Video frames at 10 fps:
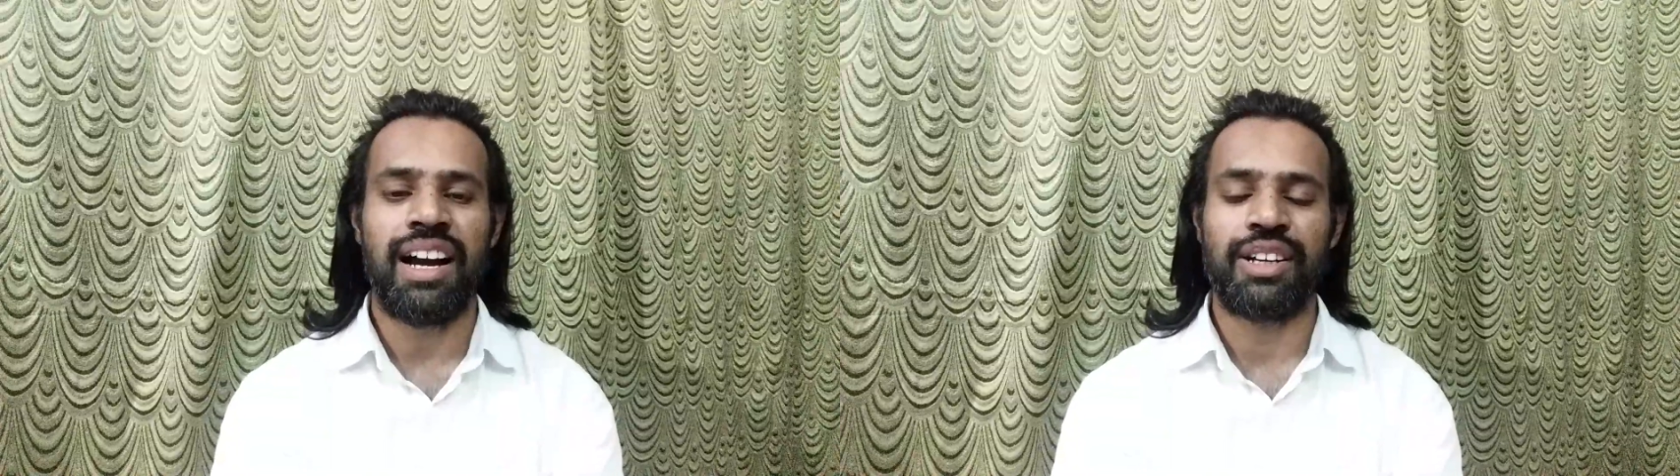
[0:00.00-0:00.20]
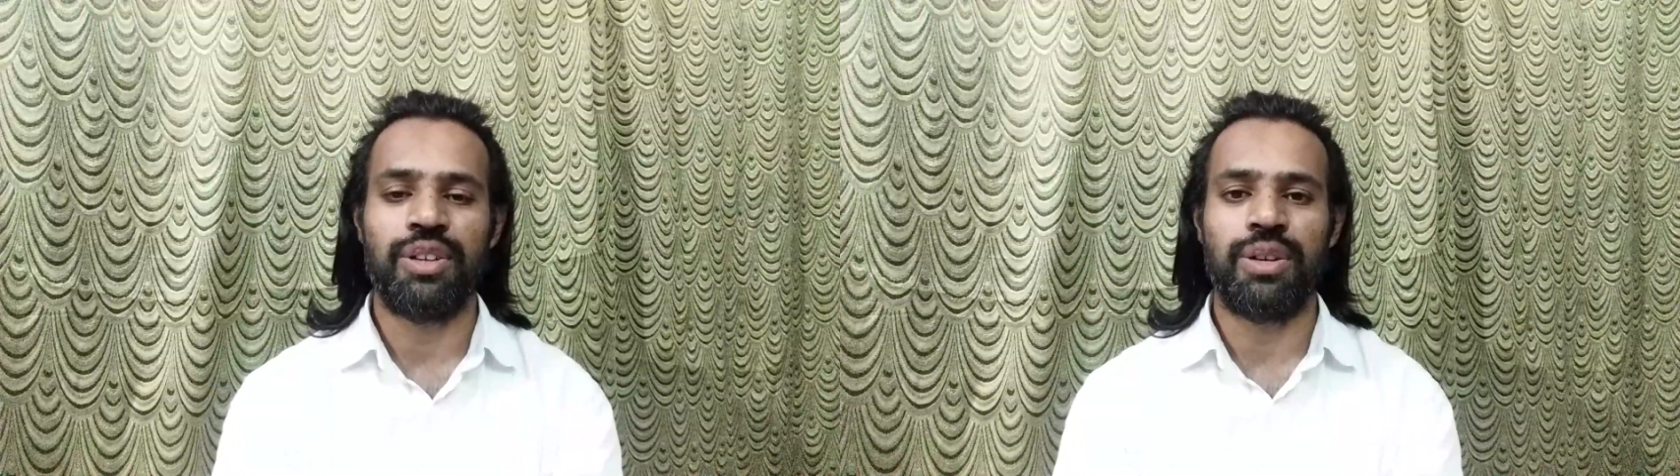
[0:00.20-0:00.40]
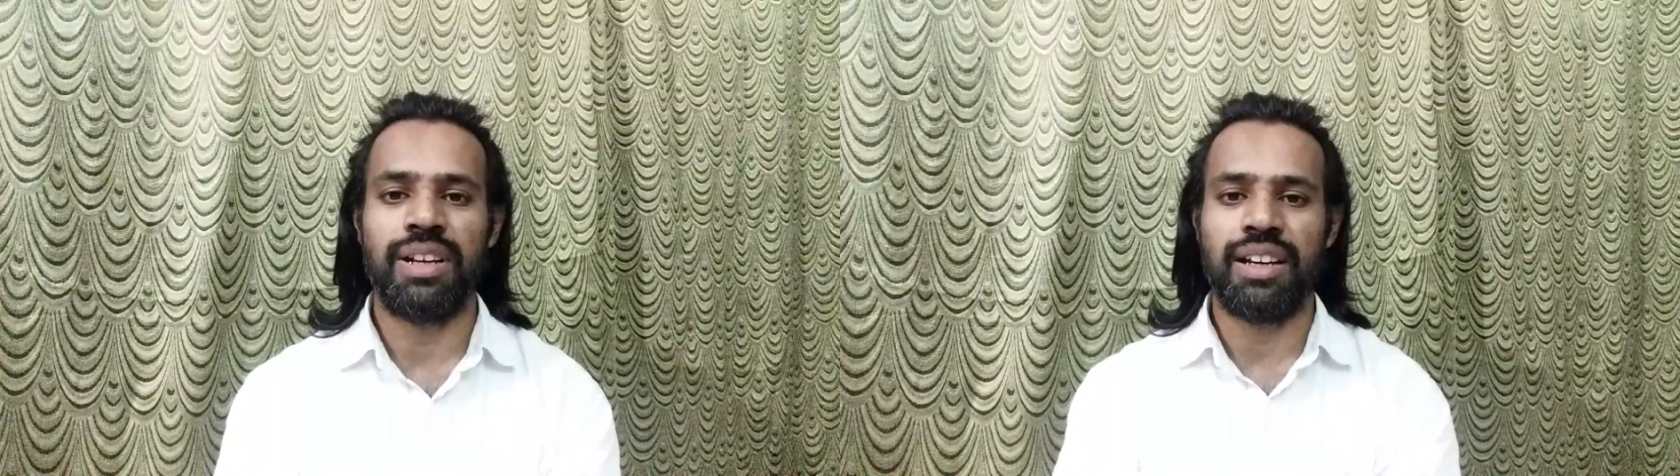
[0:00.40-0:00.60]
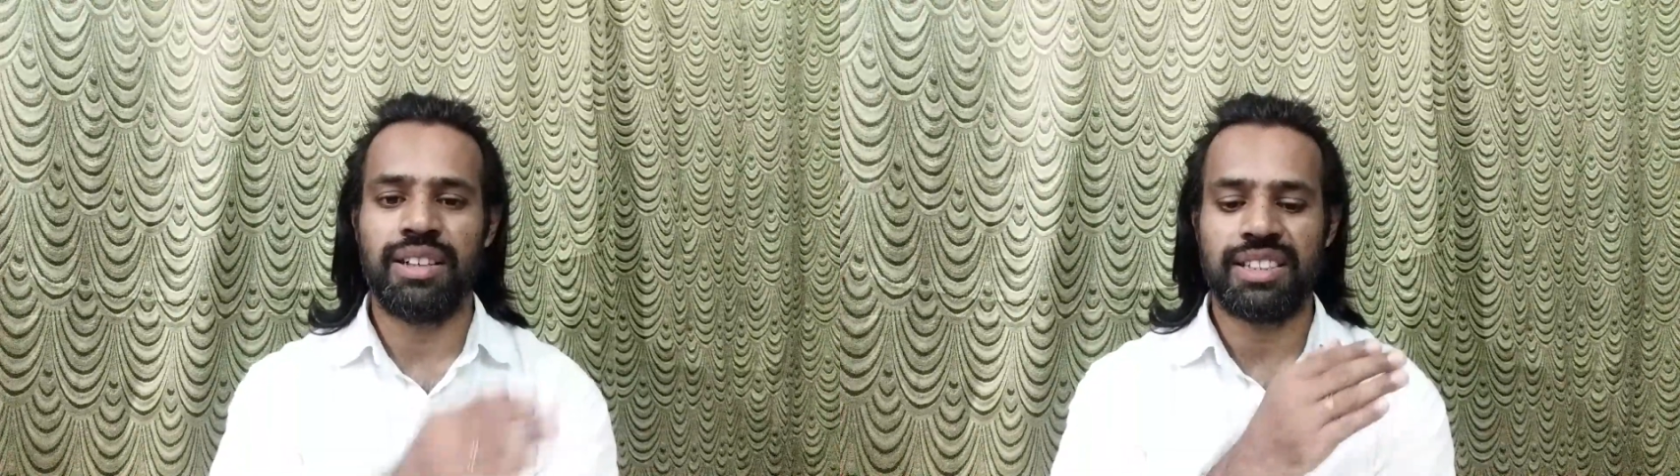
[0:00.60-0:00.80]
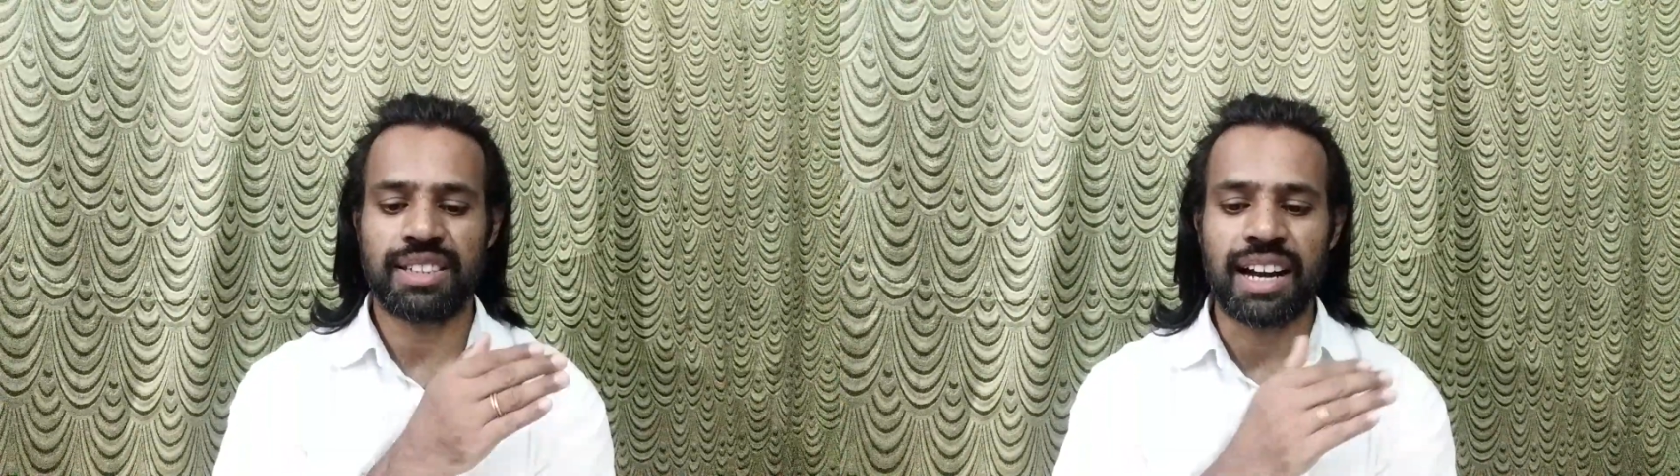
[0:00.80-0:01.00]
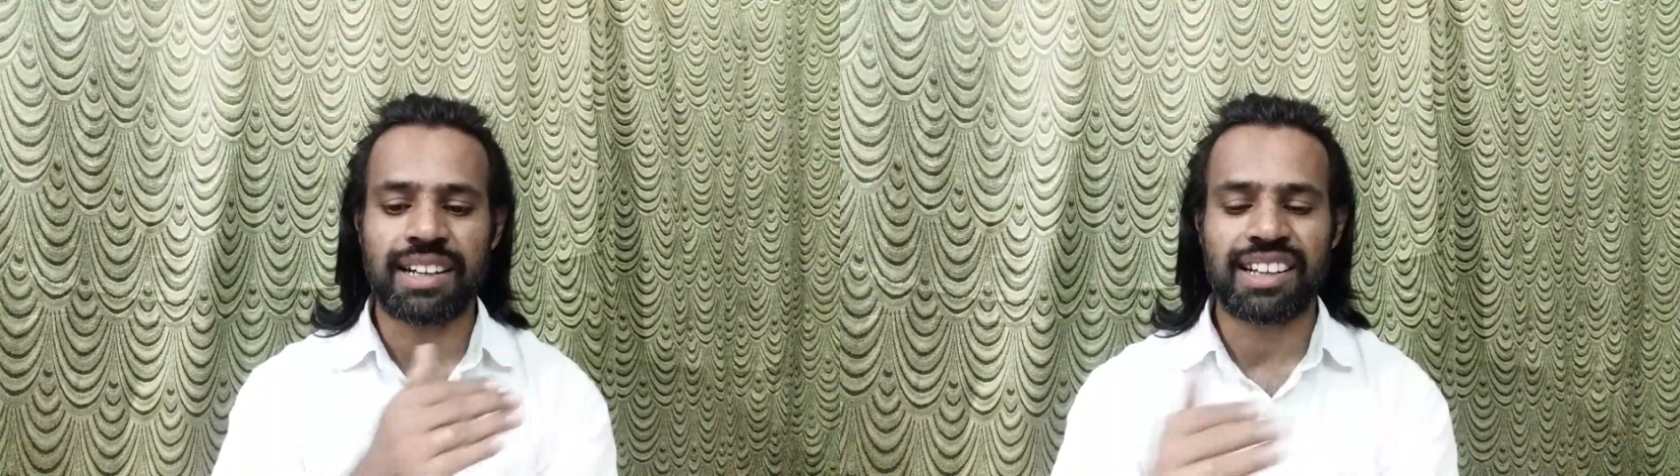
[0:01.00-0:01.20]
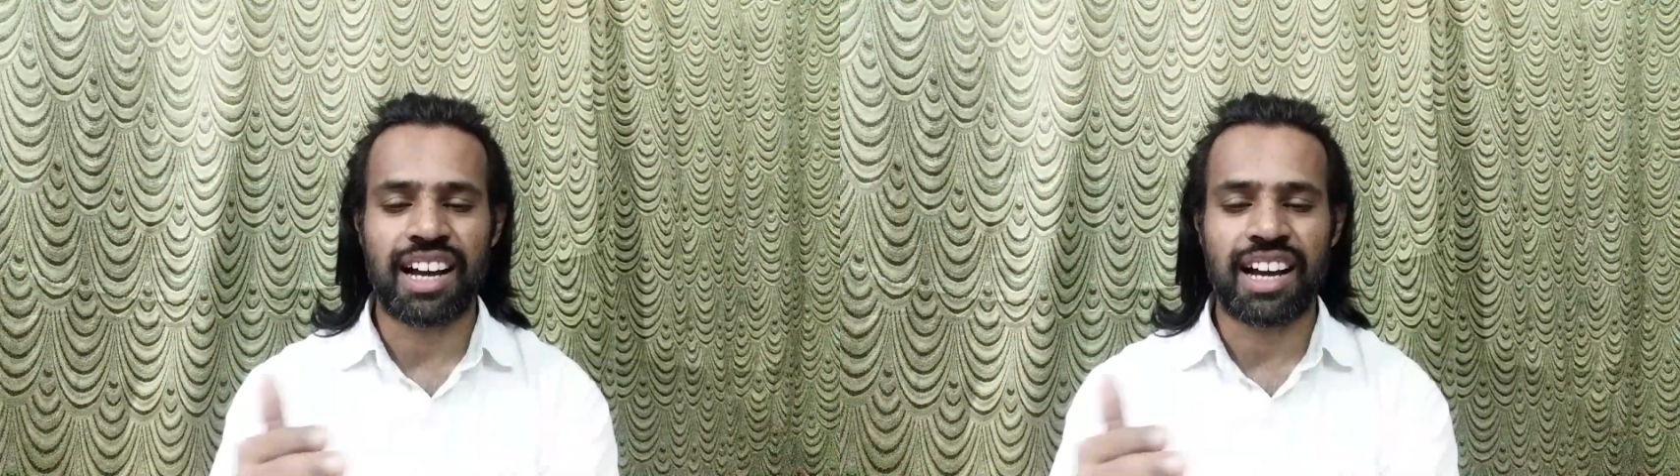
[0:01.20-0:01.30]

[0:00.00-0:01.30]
హఠయోగ స్టార్ట్